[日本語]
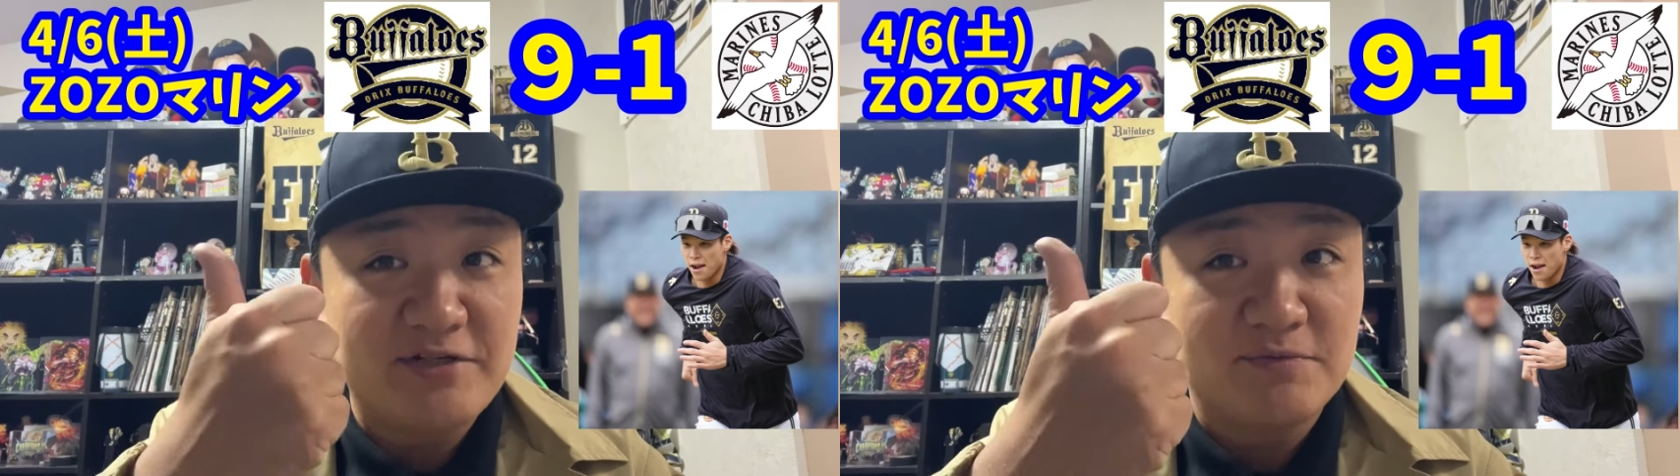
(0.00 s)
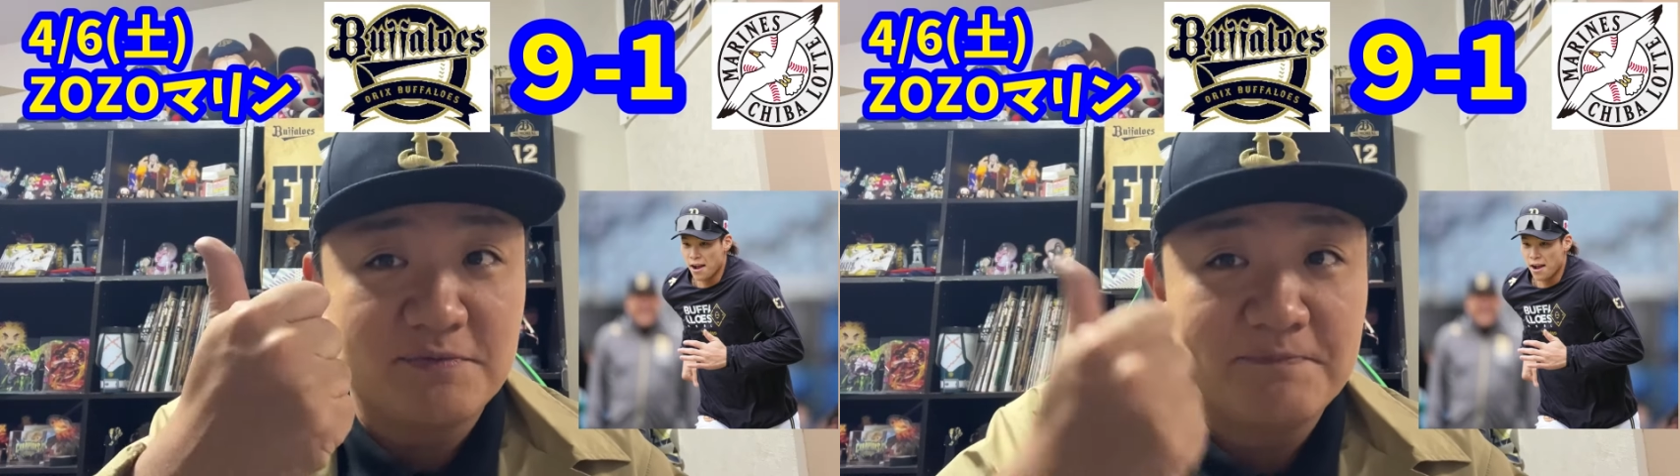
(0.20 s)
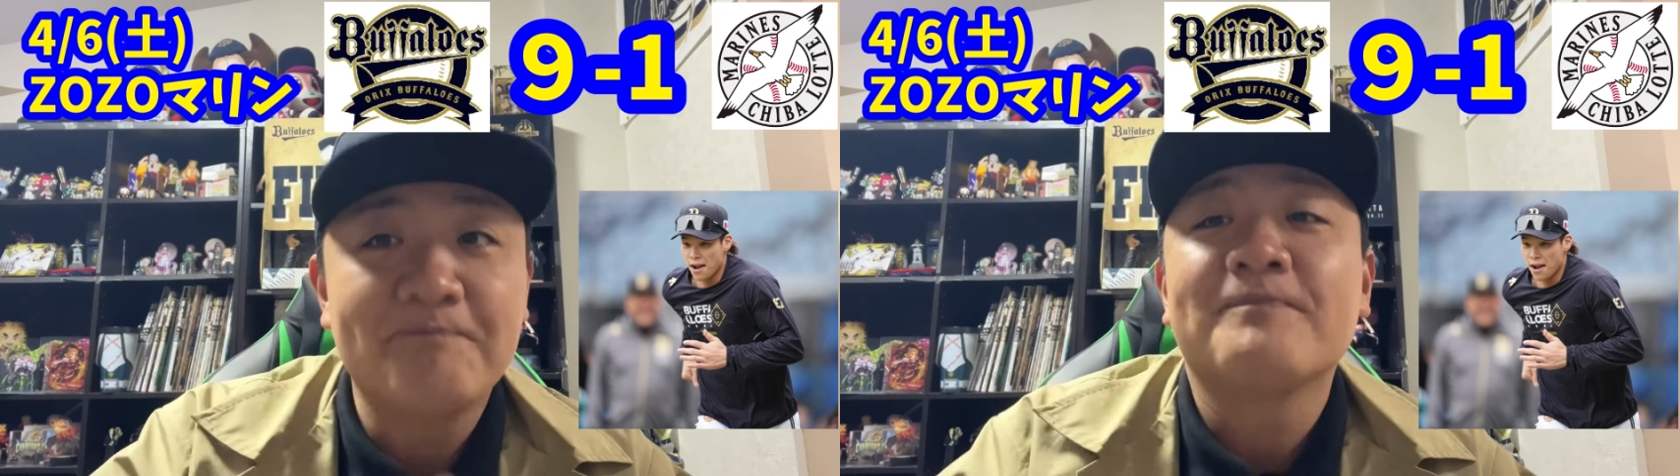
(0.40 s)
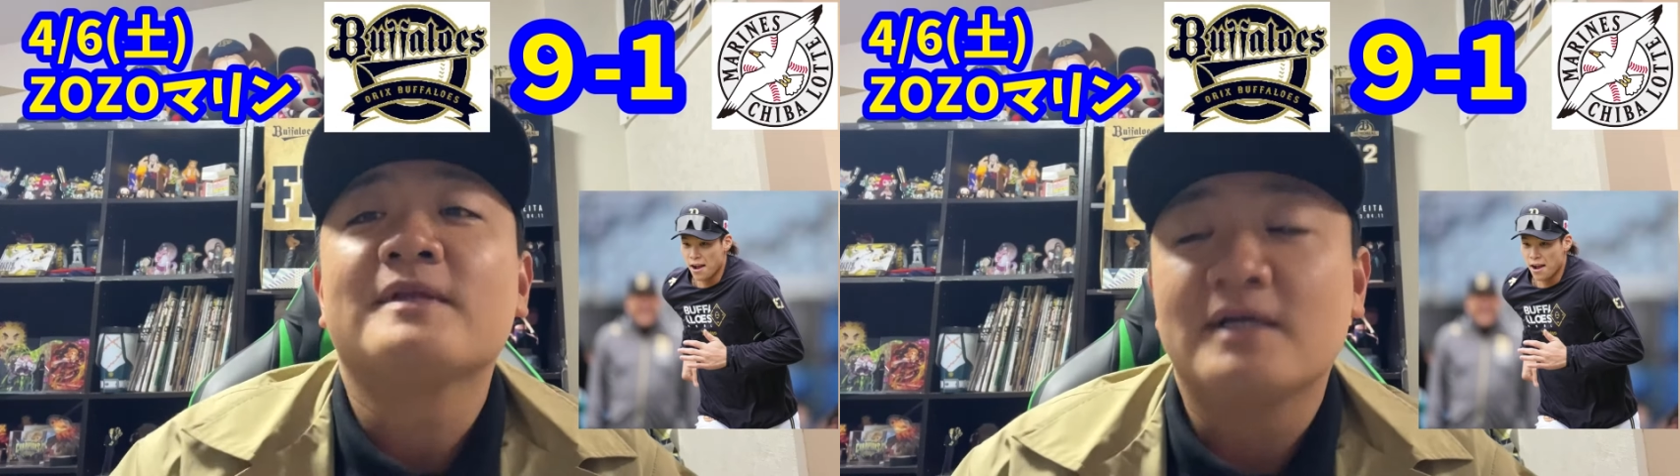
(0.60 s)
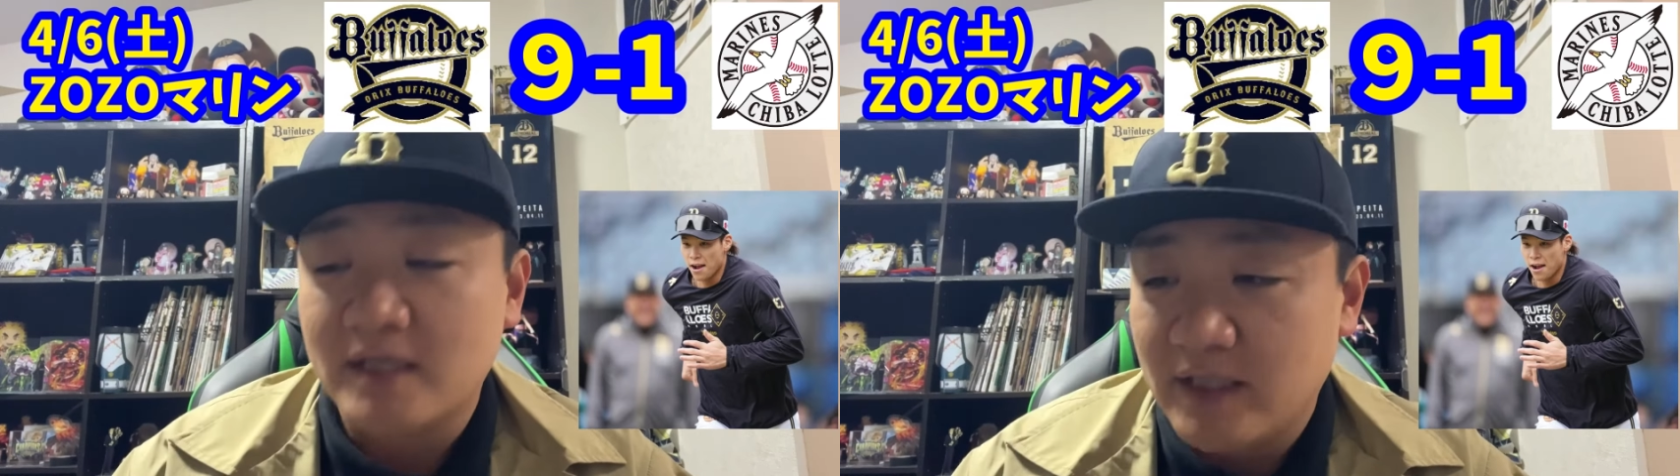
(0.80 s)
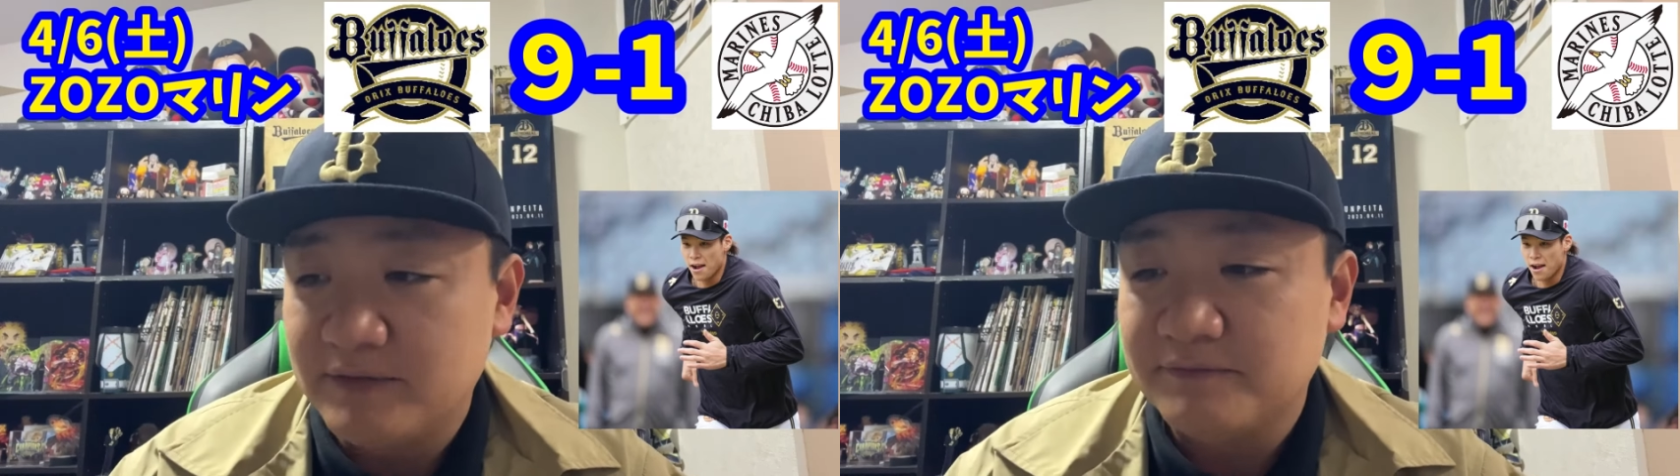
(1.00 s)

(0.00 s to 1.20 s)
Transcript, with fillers: 丈夫。はい。